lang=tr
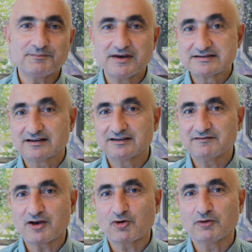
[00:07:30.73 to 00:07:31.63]

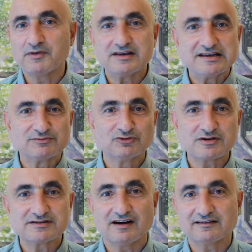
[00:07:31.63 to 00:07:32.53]
piyasanın ve ekonominin
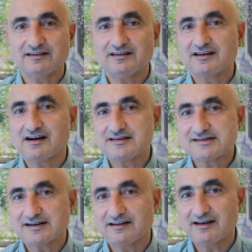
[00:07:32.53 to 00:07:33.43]
24 saatinin
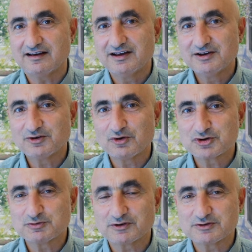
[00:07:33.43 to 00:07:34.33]
hikayesiyle
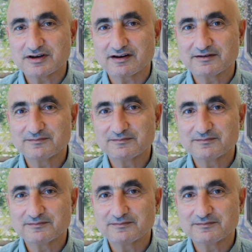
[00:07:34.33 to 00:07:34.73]
görüşmek üzere.